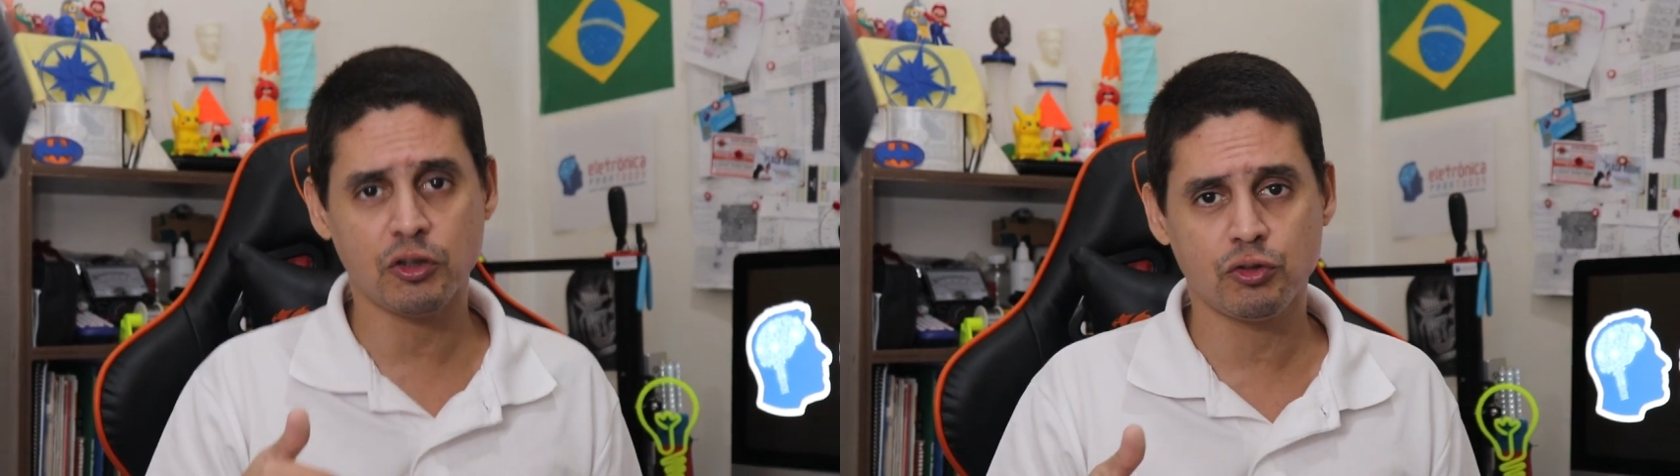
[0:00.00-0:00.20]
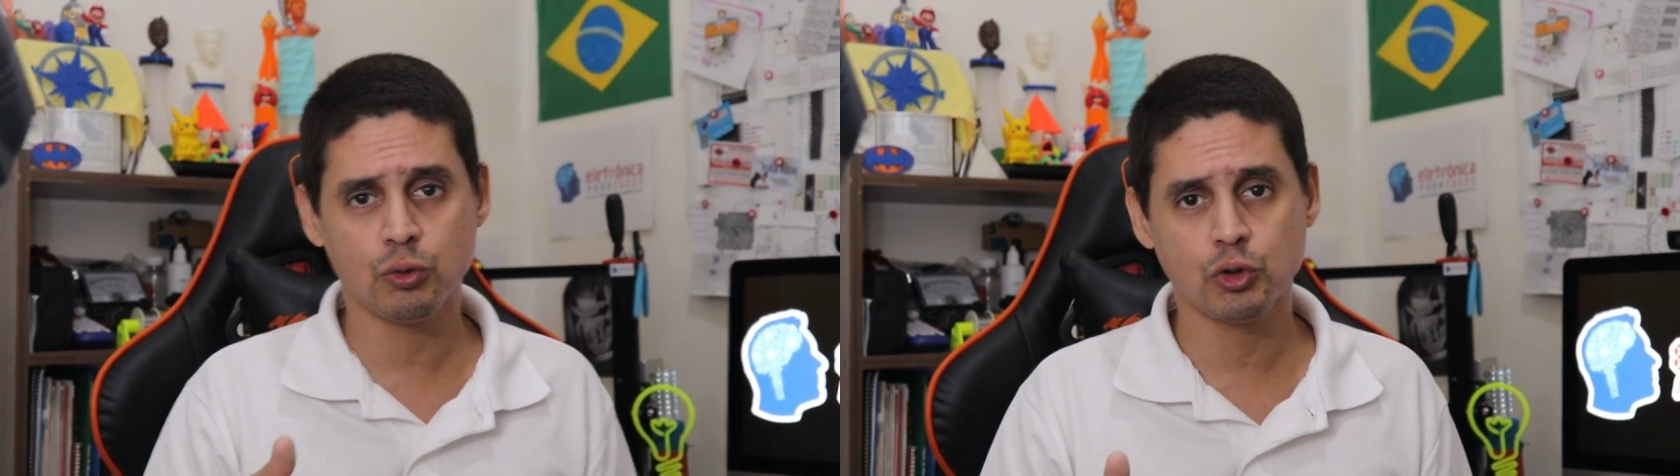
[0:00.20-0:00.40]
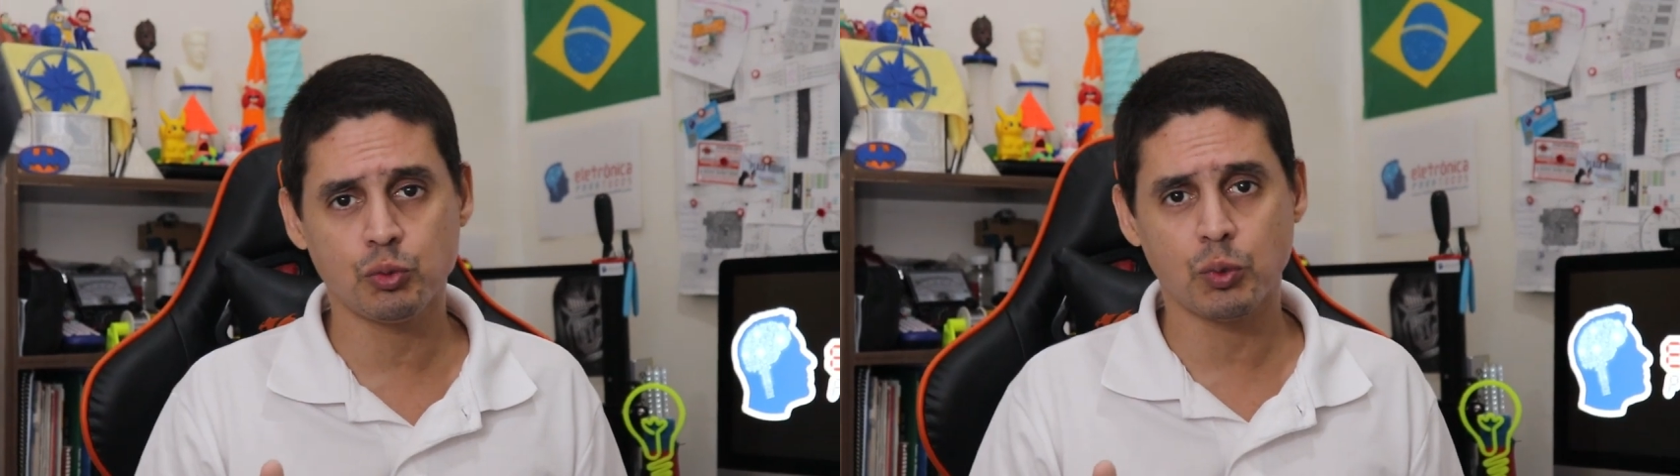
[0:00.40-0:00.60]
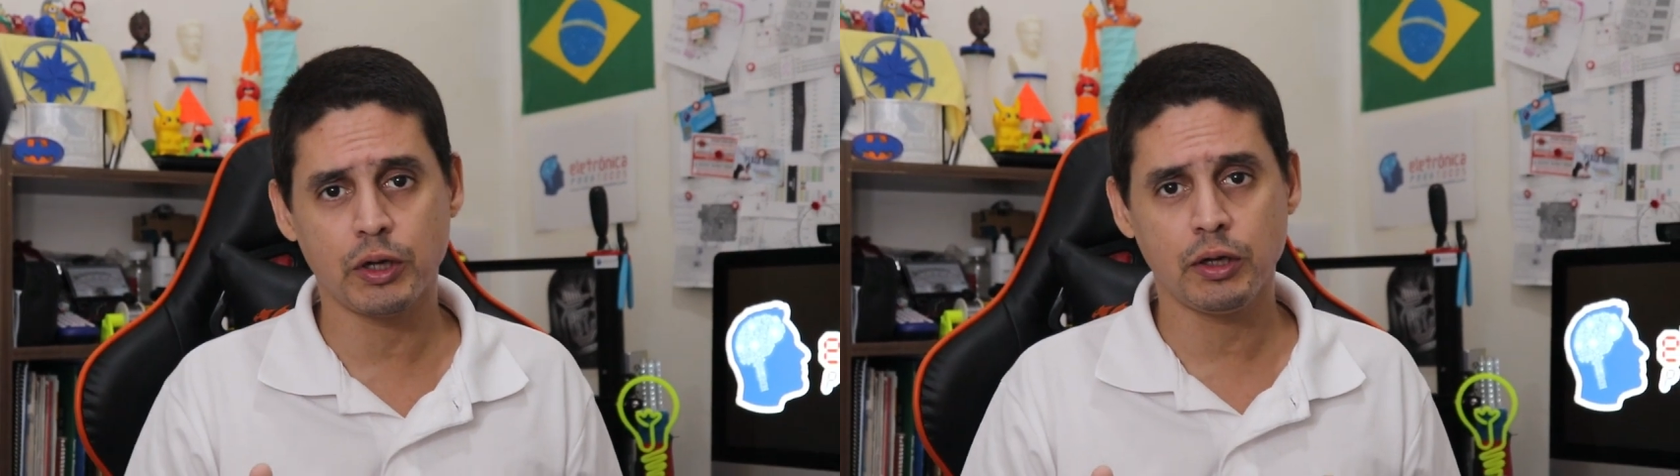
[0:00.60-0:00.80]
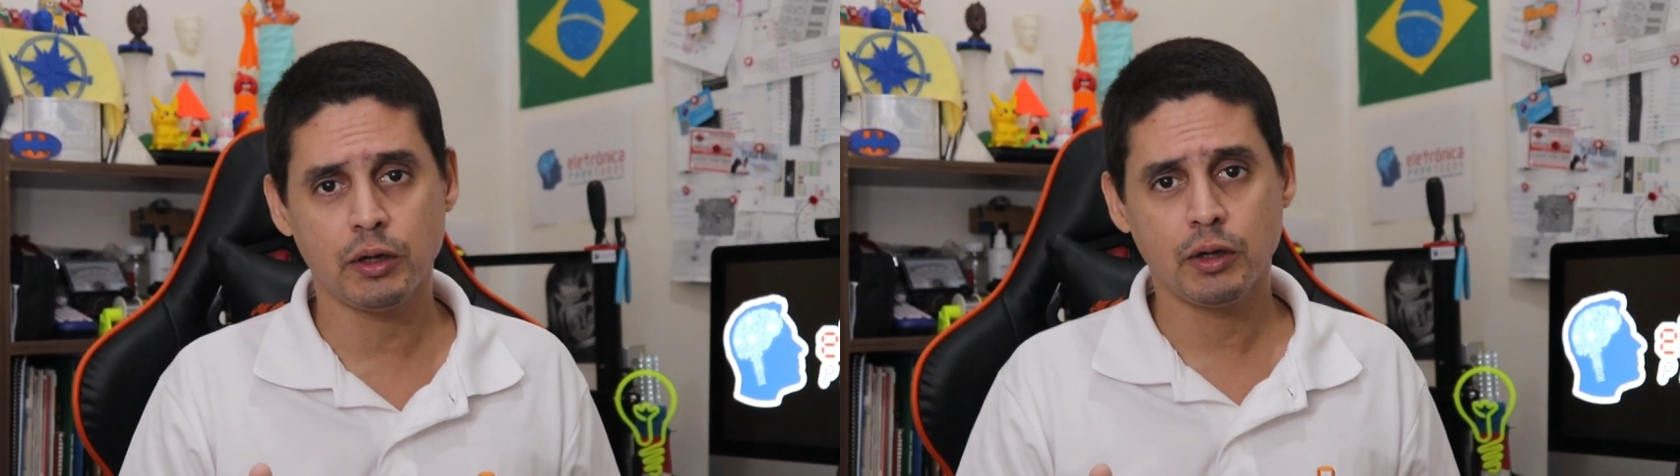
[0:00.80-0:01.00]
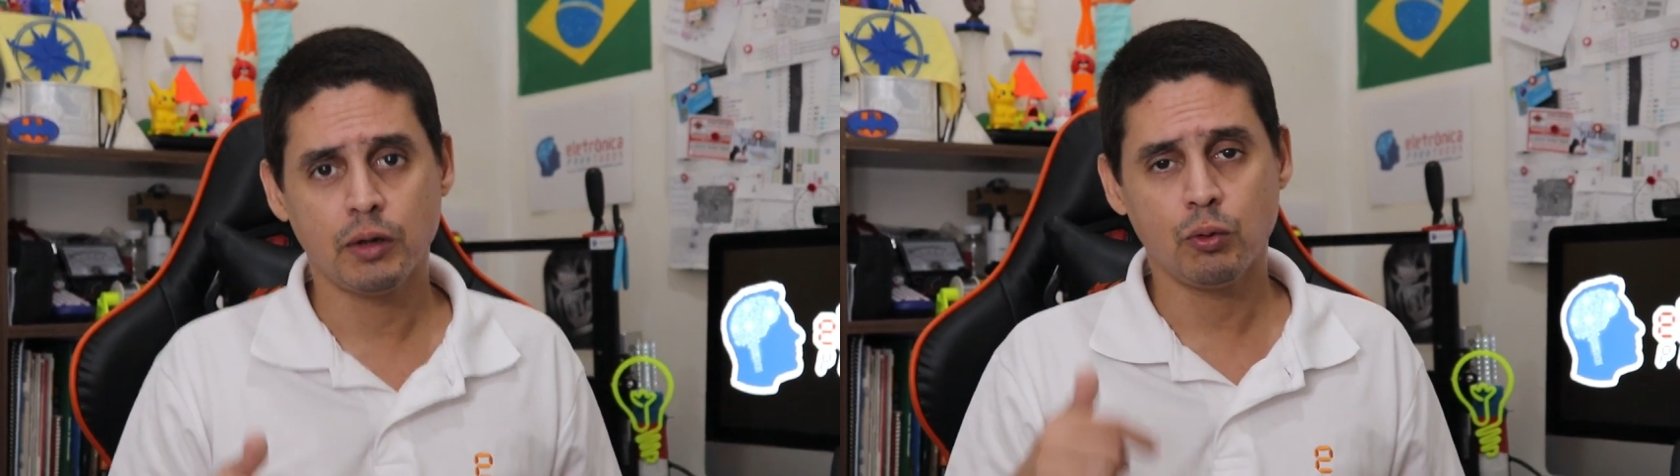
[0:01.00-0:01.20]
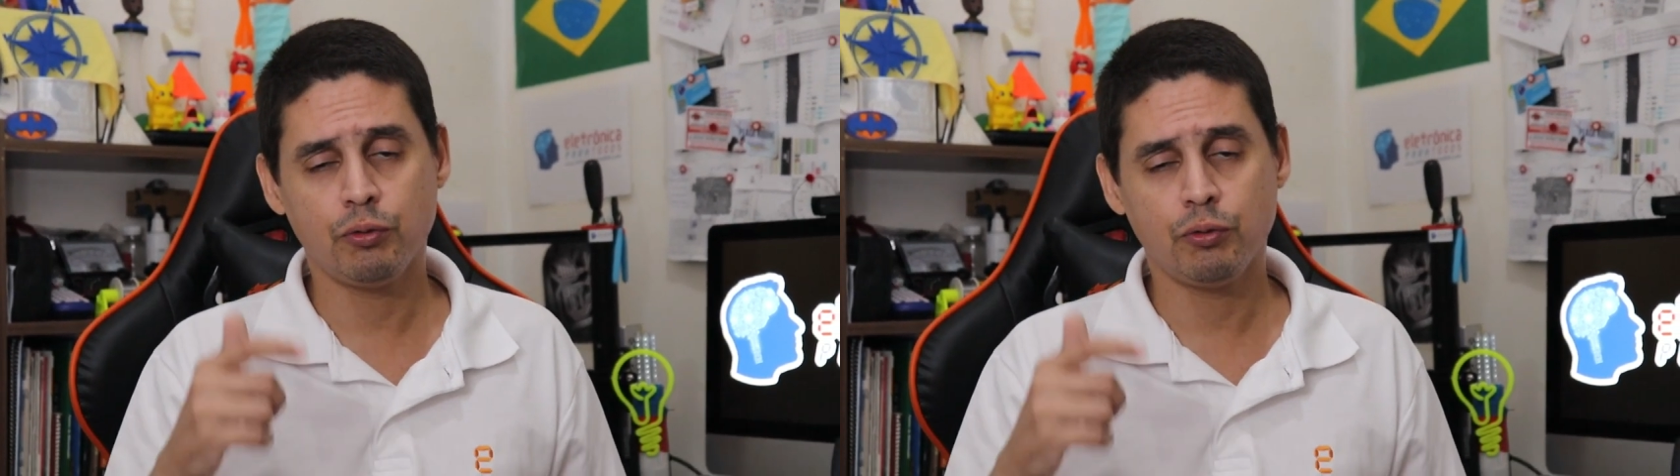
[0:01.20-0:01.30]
nesse último aí,